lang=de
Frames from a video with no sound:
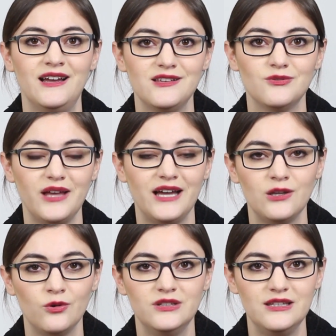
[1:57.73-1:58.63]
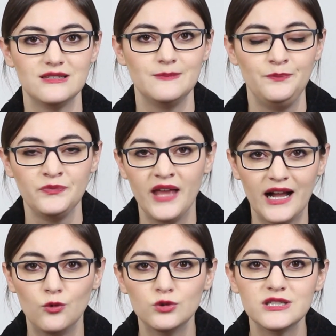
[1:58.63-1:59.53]
Also gerade auch in diesen
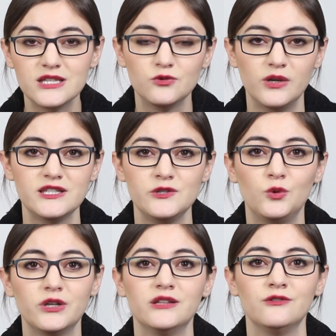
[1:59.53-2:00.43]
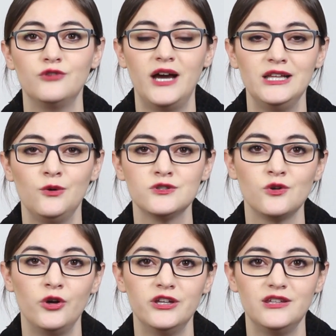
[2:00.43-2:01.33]
akuten Situationen, für alle
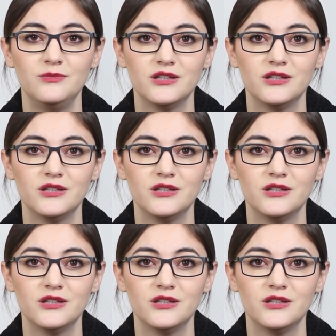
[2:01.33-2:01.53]
unter euch, die